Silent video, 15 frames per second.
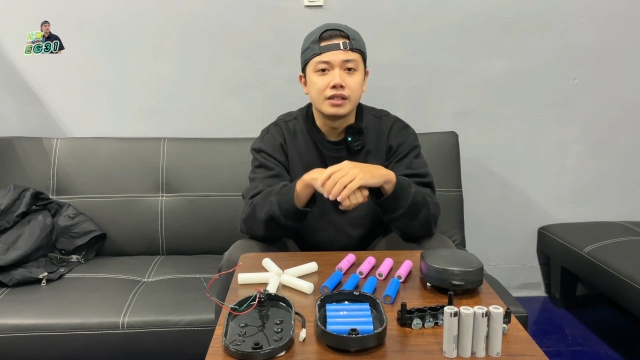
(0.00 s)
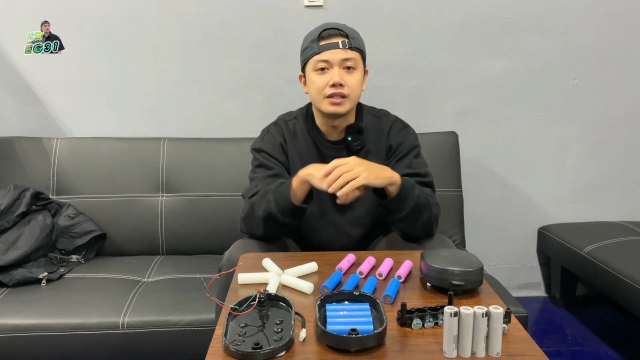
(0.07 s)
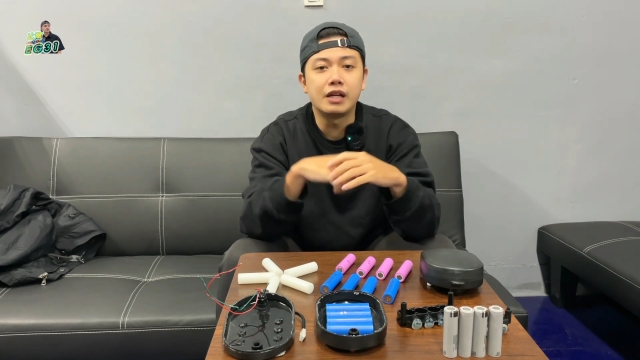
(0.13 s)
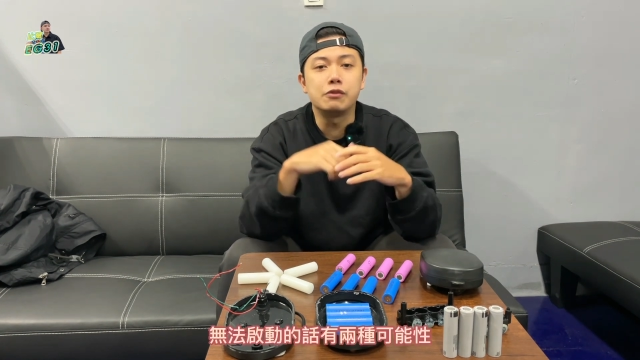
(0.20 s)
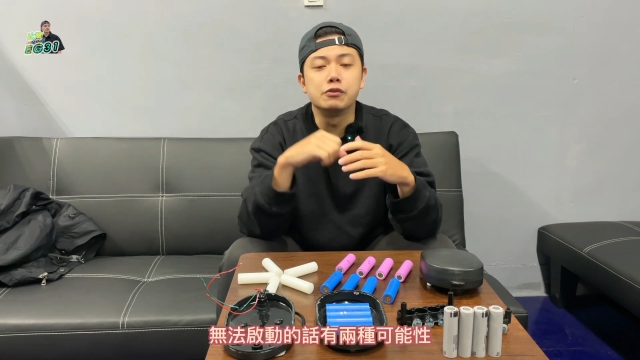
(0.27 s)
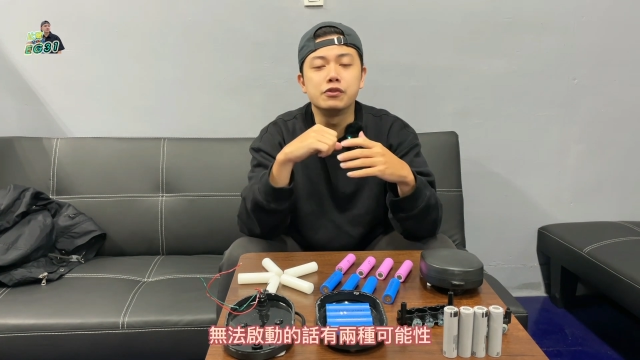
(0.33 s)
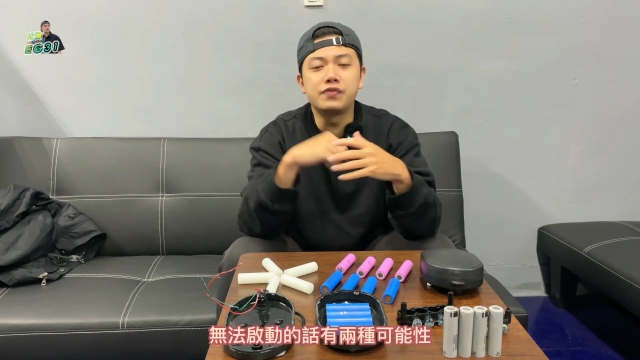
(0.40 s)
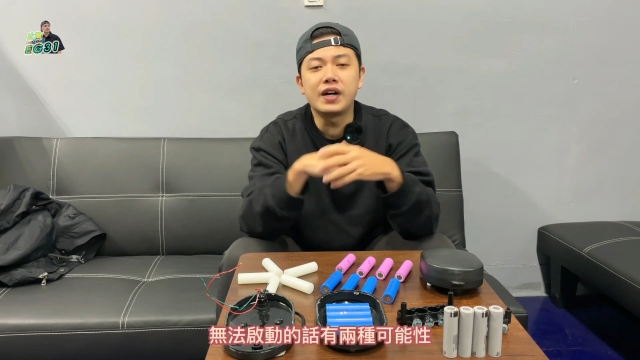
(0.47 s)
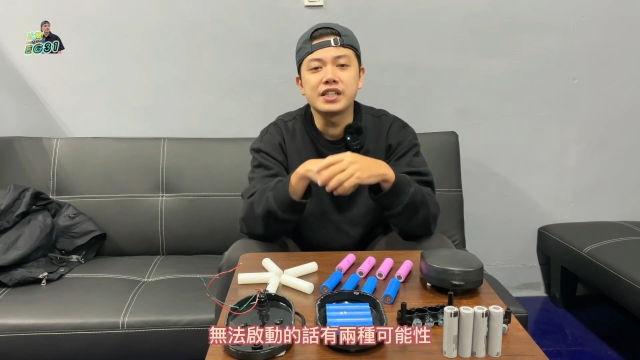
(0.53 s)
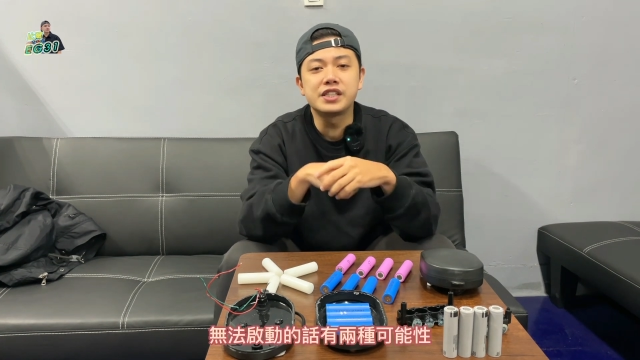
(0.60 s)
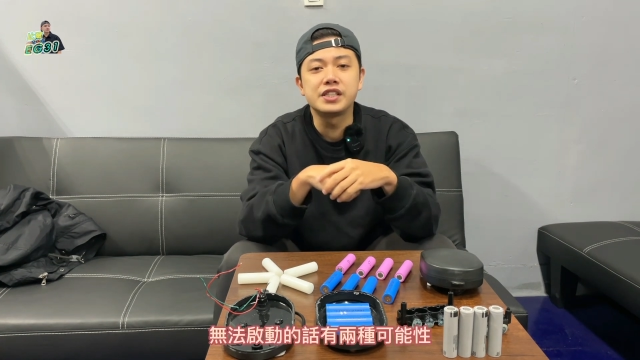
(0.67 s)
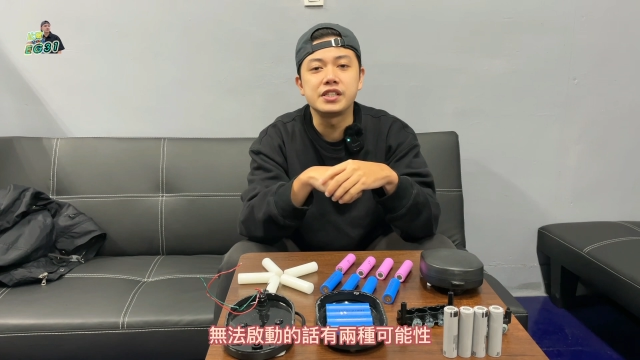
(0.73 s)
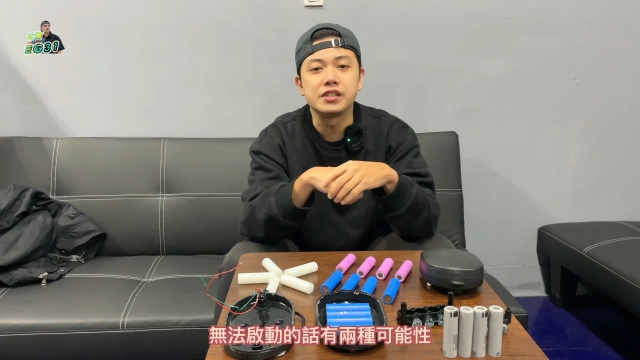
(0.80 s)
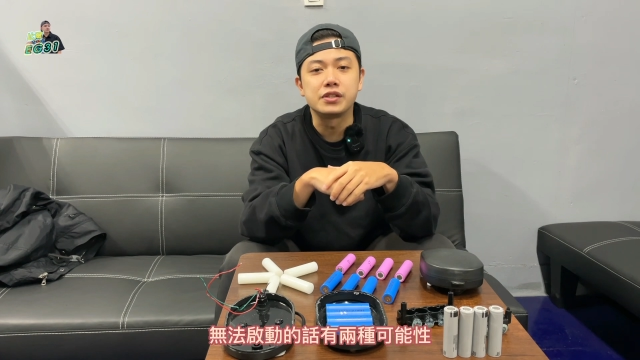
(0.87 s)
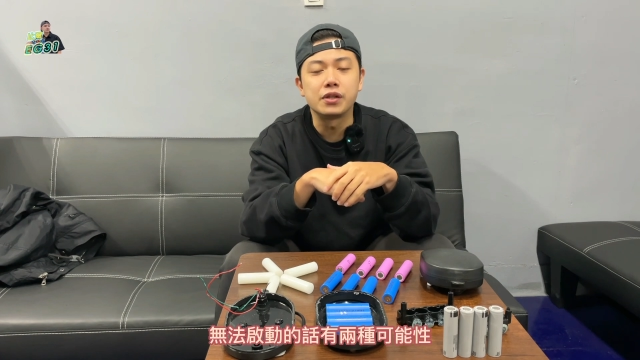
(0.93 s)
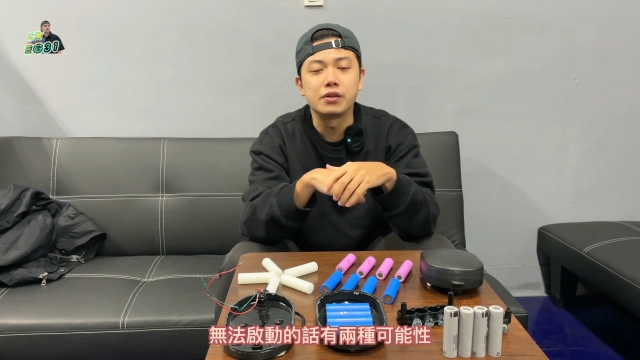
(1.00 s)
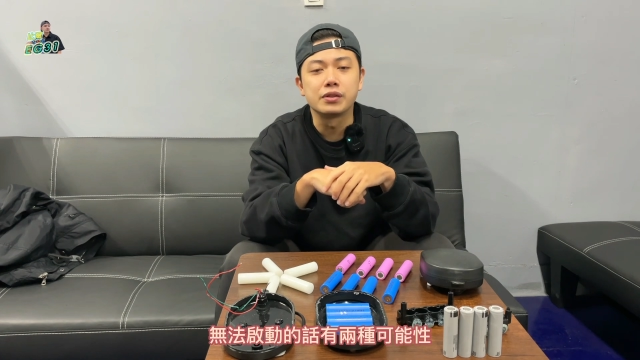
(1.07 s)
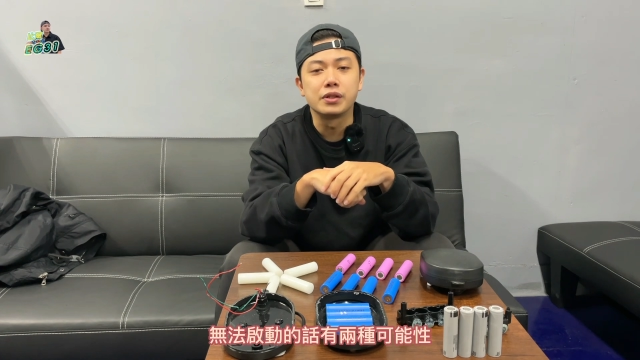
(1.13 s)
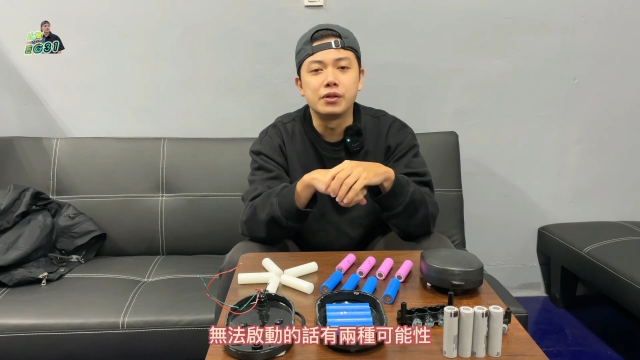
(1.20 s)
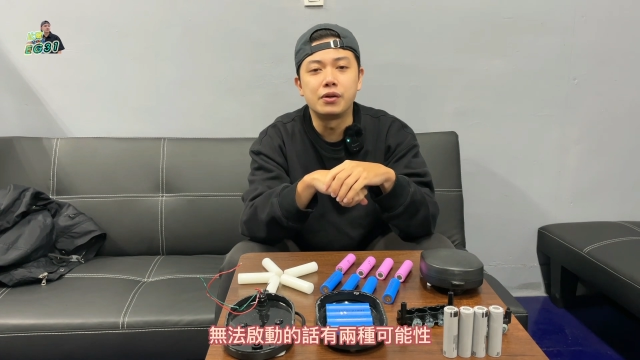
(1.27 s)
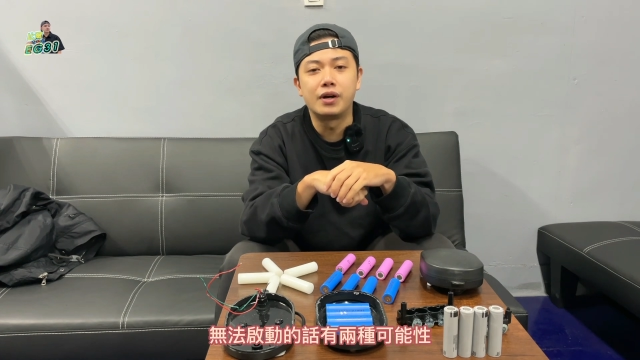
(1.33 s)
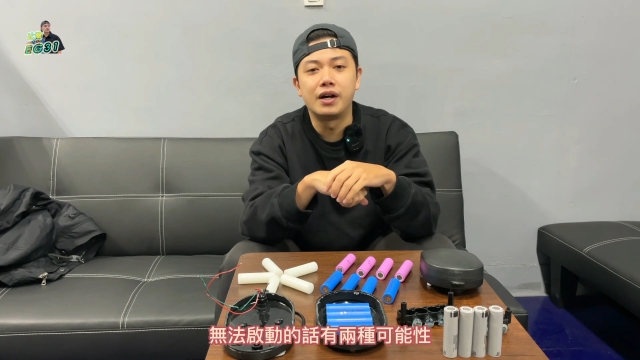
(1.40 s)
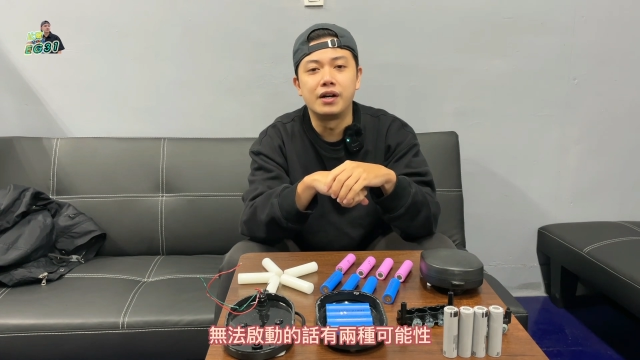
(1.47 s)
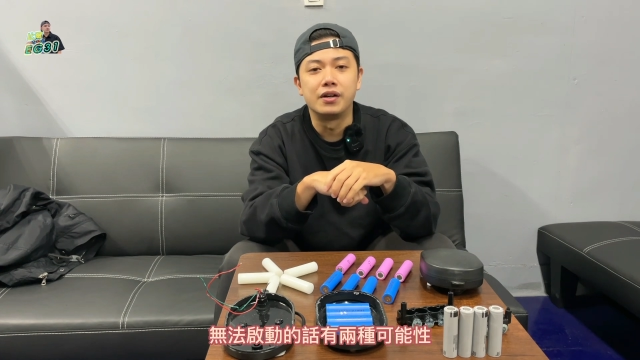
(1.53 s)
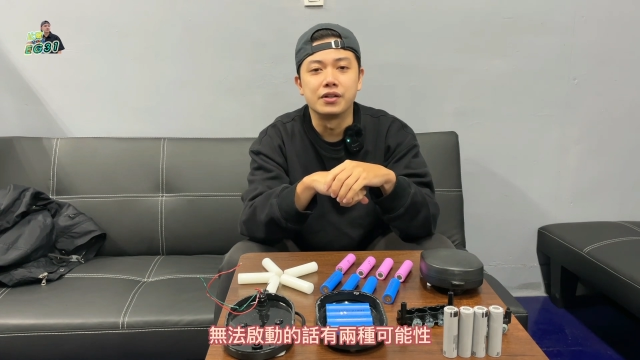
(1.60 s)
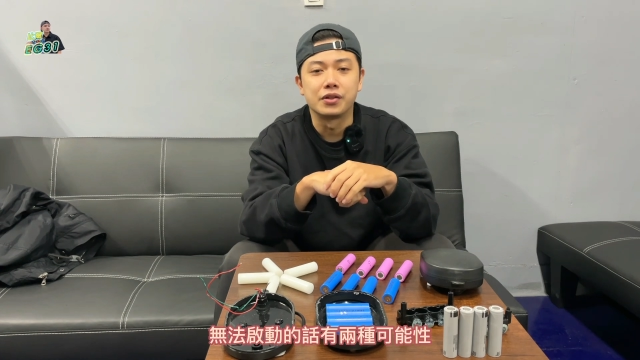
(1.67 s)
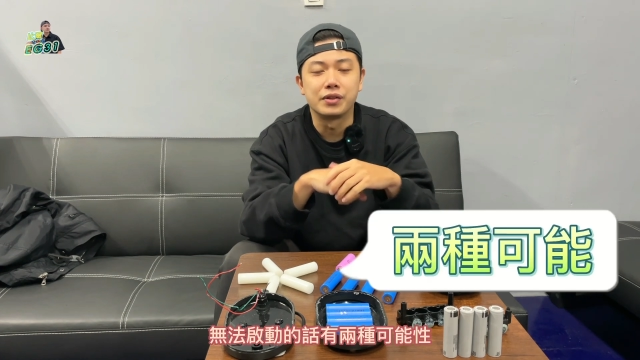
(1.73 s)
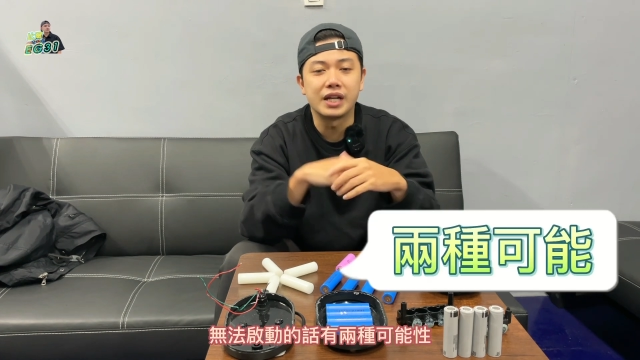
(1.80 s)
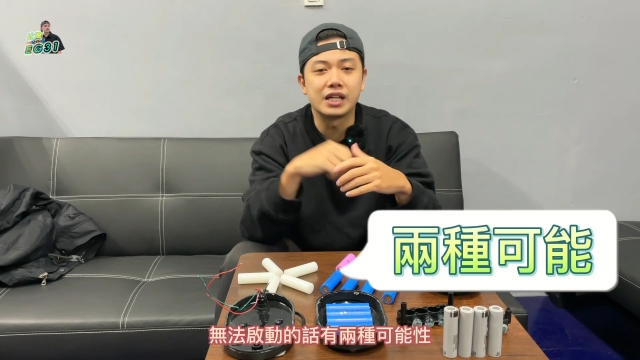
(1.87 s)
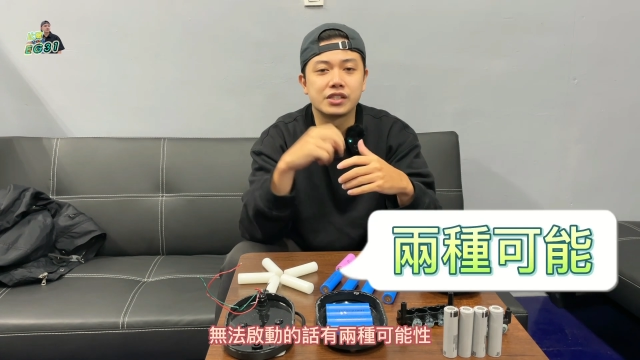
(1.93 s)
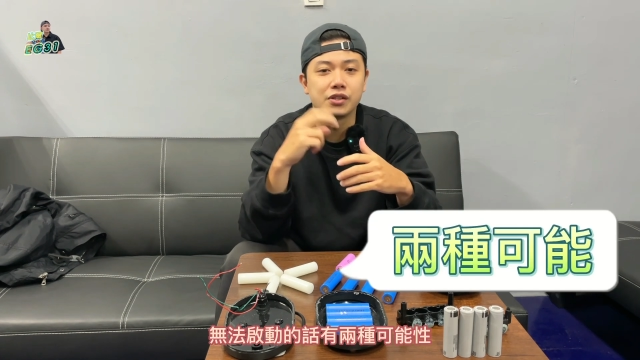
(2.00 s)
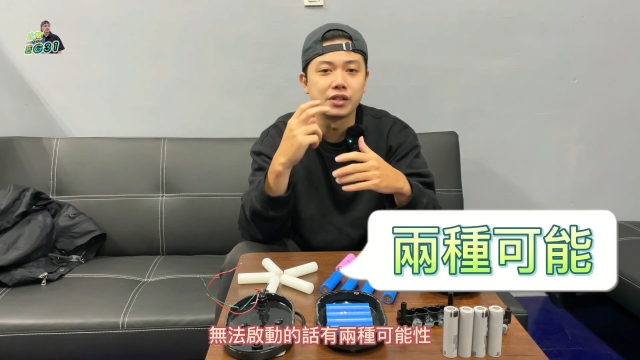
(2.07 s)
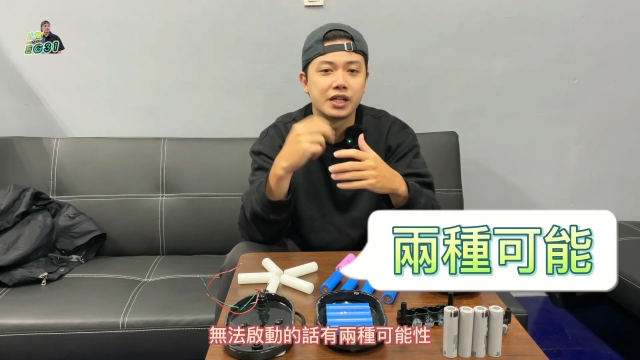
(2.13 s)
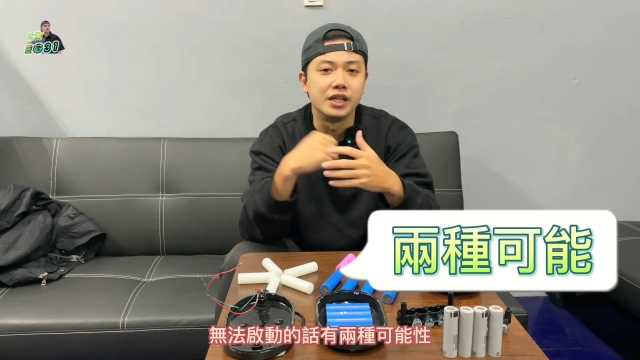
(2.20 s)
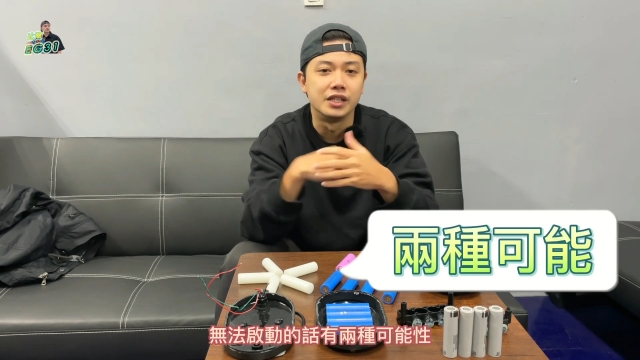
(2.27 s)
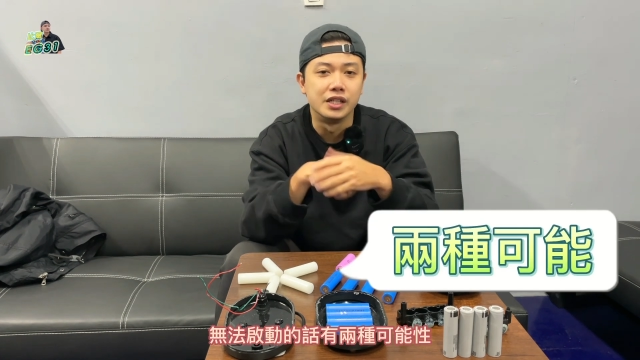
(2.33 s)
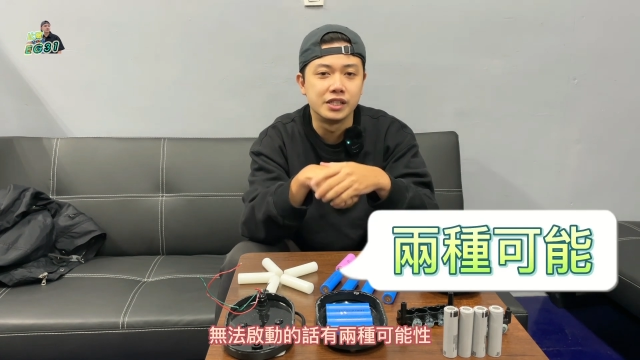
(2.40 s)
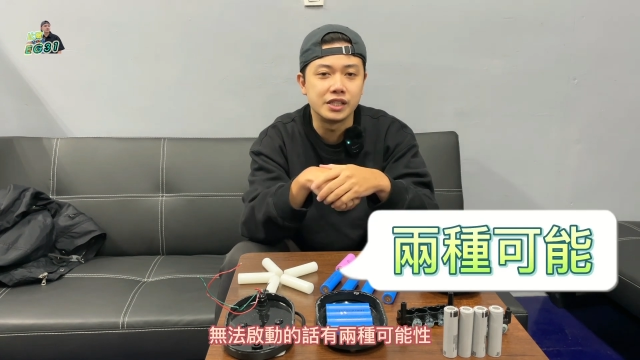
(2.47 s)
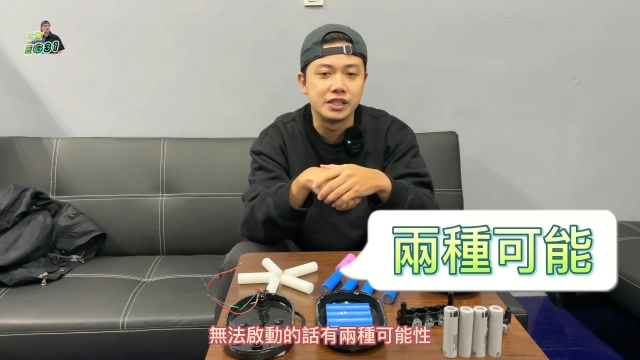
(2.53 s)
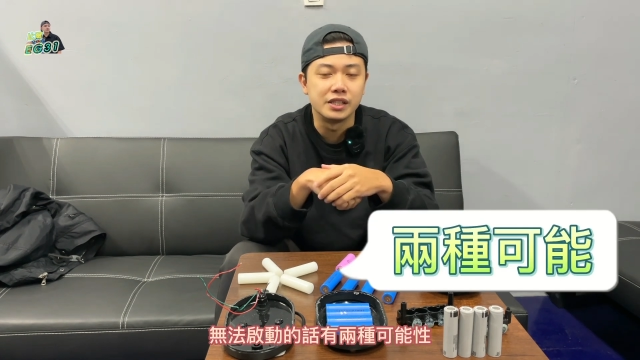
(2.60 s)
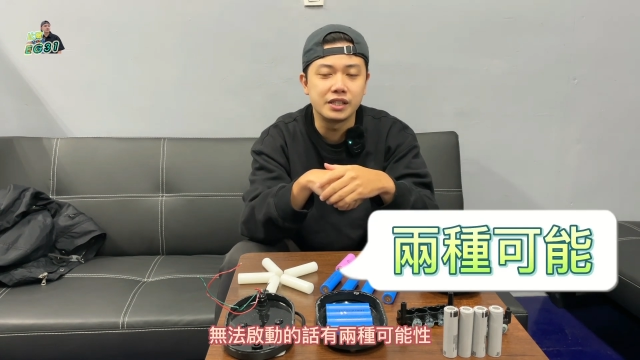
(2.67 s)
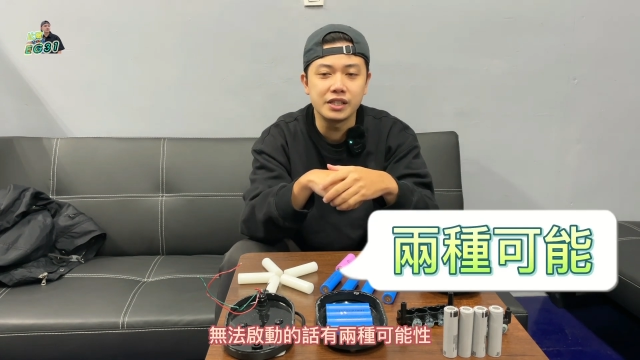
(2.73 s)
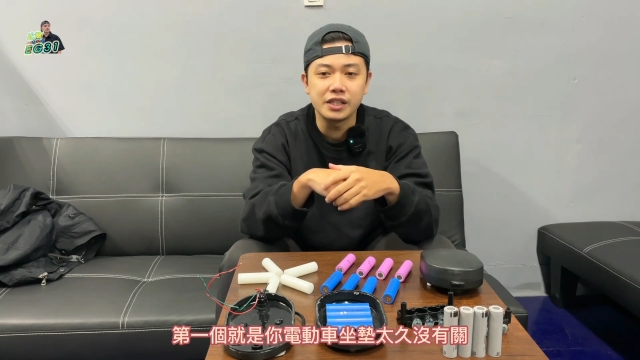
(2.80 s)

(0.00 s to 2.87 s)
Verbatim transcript: 那无法启动的话，有两种可能性。